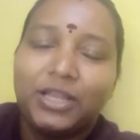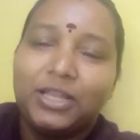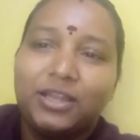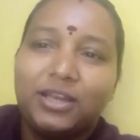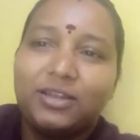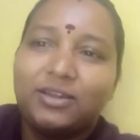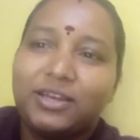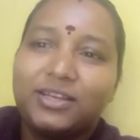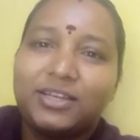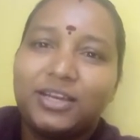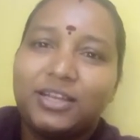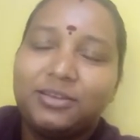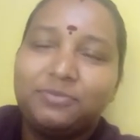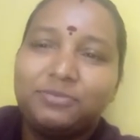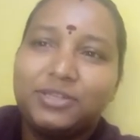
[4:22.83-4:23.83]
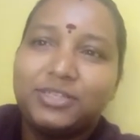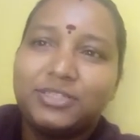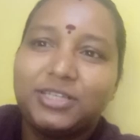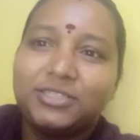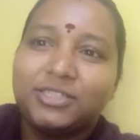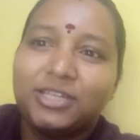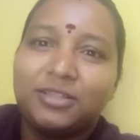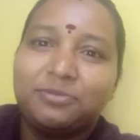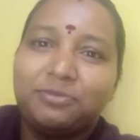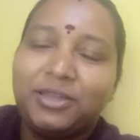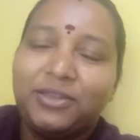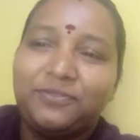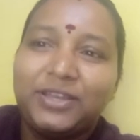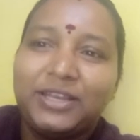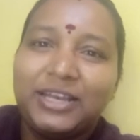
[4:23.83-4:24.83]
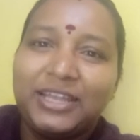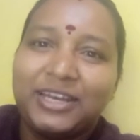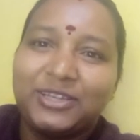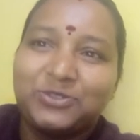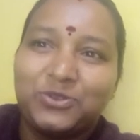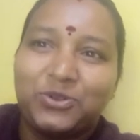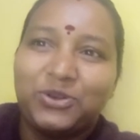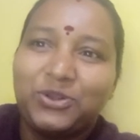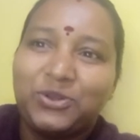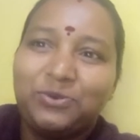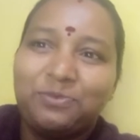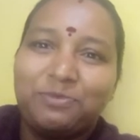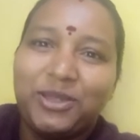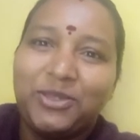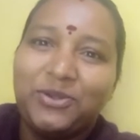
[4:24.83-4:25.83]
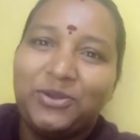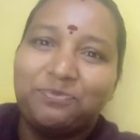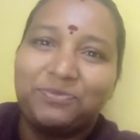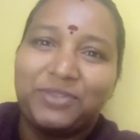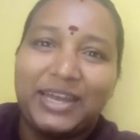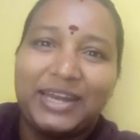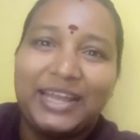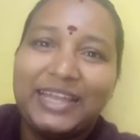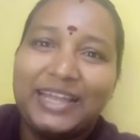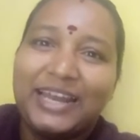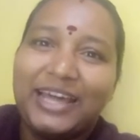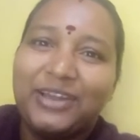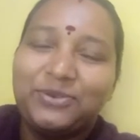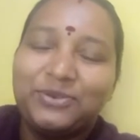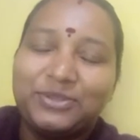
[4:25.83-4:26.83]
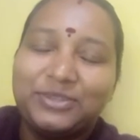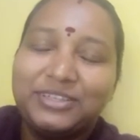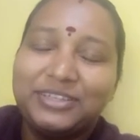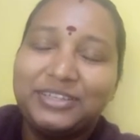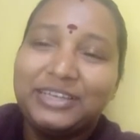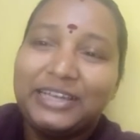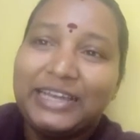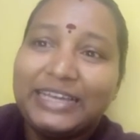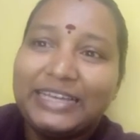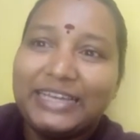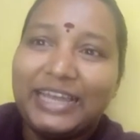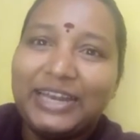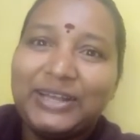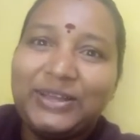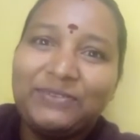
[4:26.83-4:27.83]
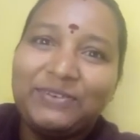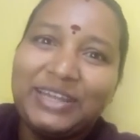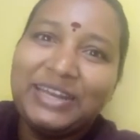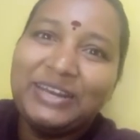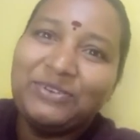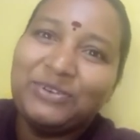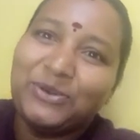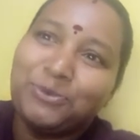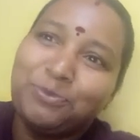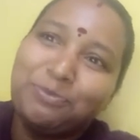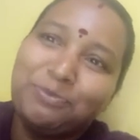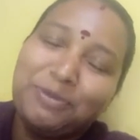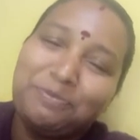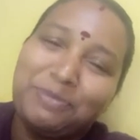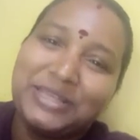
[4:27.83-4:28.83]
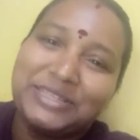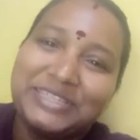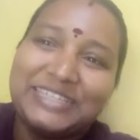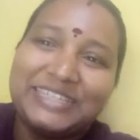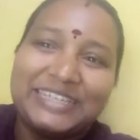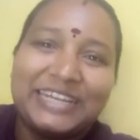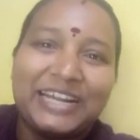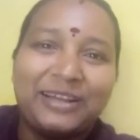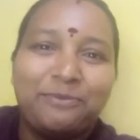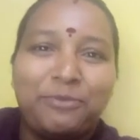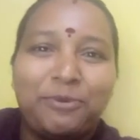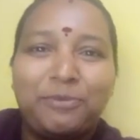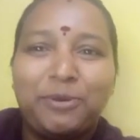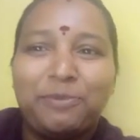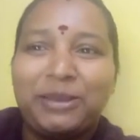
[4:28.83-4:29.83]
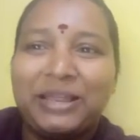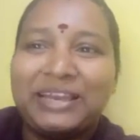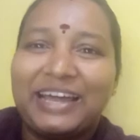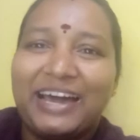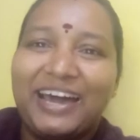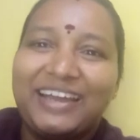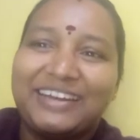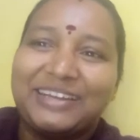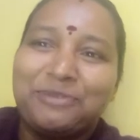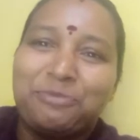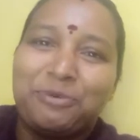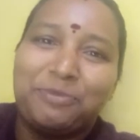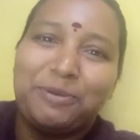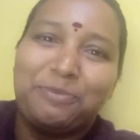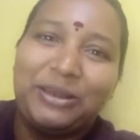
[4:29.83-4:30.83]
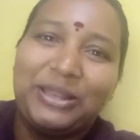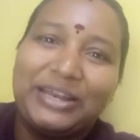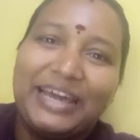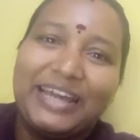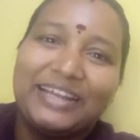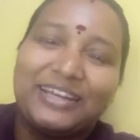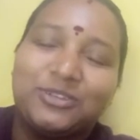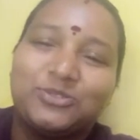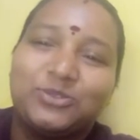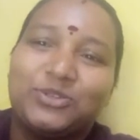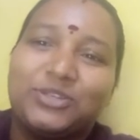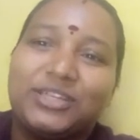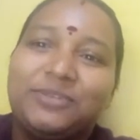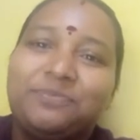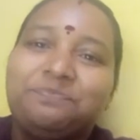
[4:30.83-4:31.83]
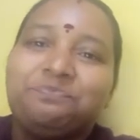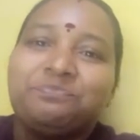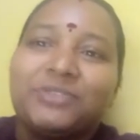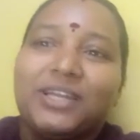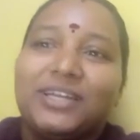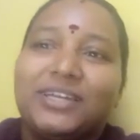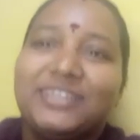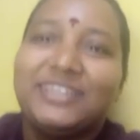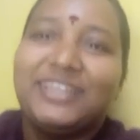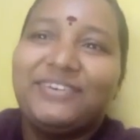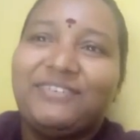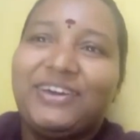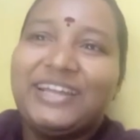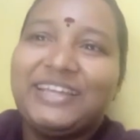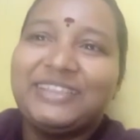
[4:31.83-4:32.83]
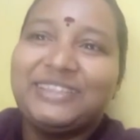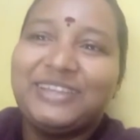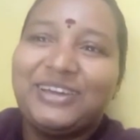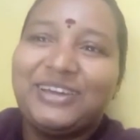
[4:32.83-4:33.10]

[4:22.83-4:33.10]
எனக்கு ரெட் கலர் டிஸ்சார்ஜ் ஆனதுமே என் வீட்டில் எனக்கு சொல்கிறதுக்கும் பயம் ஏன்னா எல்லோரும் வந்து ஏற்கனவே நான் ரொம்ப பேசிகிட்டு இருக்கிறாங்க பொம்பளை பிள்ளைங்களா இருக்குது பொம்பளை பிள்ளைங்களா இருக்குதுன்னு சொல்லிட்டு இதில் வேறு இந்த